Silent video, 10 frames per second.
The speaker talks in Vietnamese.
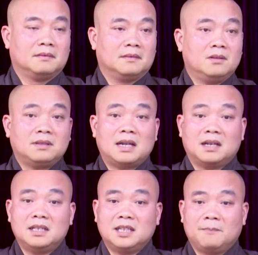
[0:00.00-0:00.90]
chúng ta
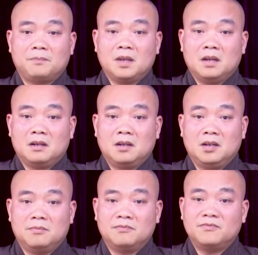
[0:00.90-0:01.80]
nghĩ xem
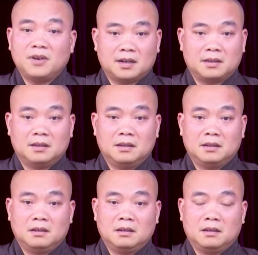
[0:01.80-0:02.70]
niệm phật
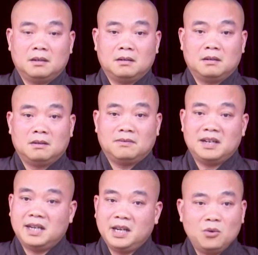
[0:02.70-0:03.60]
phải
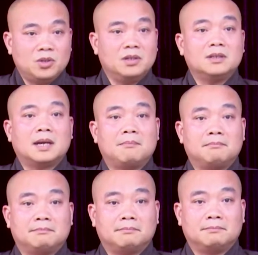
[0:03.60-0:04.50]
khéo giữ tâm